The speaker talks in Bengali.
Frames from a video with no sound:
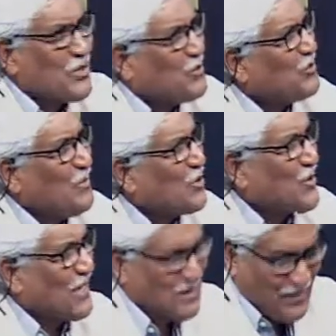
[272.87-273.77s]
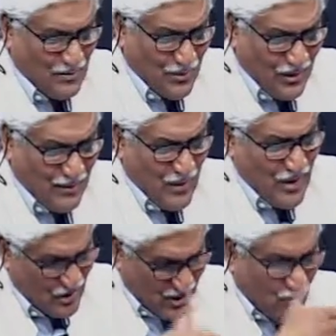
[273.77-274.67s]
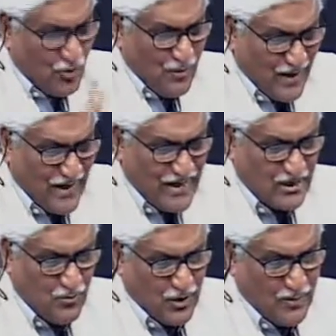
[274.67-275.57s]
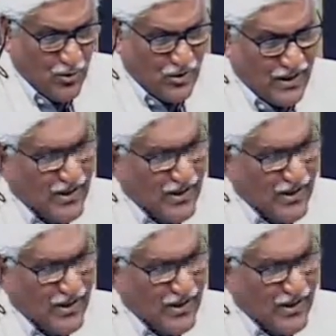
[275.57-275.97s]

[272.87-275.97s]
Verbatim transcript: সেই জন্য বসে থাকতে পারবো না সেই নতুন বিজ্ঞান একটু পরে বলছি